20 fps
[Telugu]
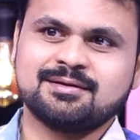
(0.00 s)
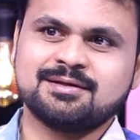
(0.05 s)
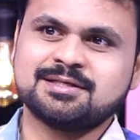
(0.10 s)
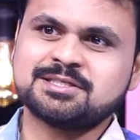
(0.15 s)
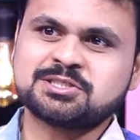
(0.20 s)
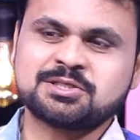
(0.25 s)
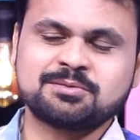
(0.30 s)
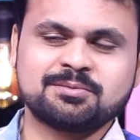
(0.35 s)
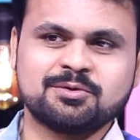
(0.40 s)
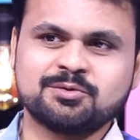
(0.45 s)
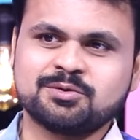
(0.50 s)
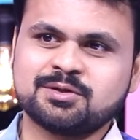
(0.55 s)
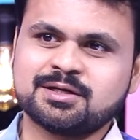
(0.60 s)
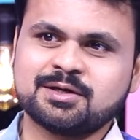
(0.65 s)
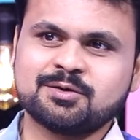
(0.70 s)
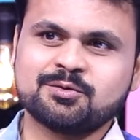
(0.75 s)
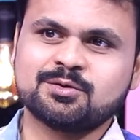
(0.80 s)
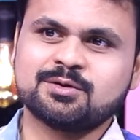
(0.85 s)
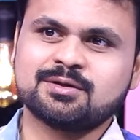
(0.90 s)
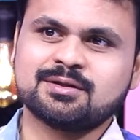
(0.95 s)
డిస్టర్బ్
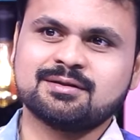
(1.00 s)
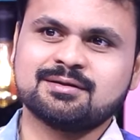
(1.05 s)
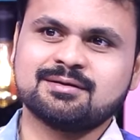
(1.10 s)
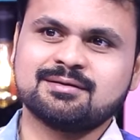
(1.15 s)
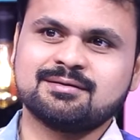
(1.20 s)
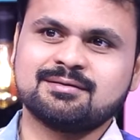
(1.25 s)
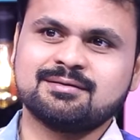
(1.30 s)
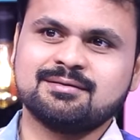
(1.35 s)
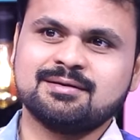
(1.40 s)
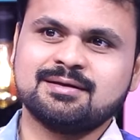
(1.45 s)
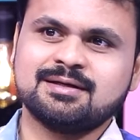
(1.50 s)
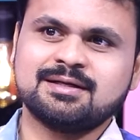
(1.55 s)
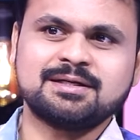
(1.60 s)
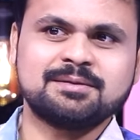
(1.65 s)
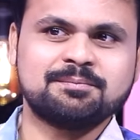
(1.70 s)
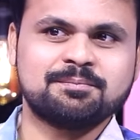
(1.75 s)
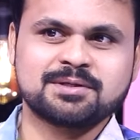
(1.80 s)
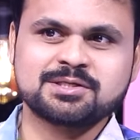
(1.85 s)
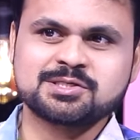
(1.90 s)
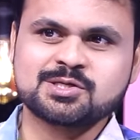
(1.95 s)
అవుతూనే ఉంటుంది
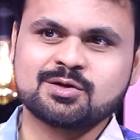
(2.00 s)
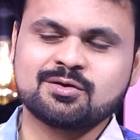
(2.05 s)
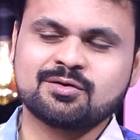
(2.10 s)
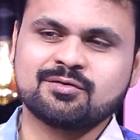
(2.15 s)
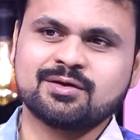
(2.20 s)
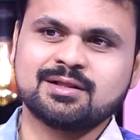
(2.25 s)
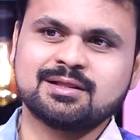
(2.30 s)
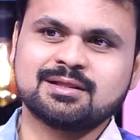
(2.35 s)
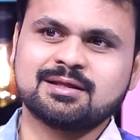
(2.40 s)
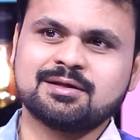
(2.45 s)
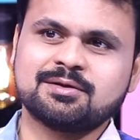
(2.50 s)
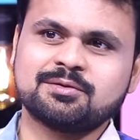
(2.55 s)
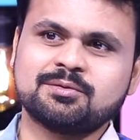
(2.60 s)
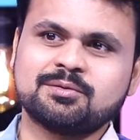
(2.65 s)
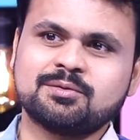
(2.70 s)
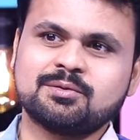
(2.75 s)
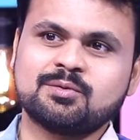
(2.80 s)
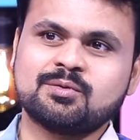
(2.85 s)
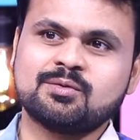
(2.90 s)
డిప్రెషన్లోకి వెళ్తారు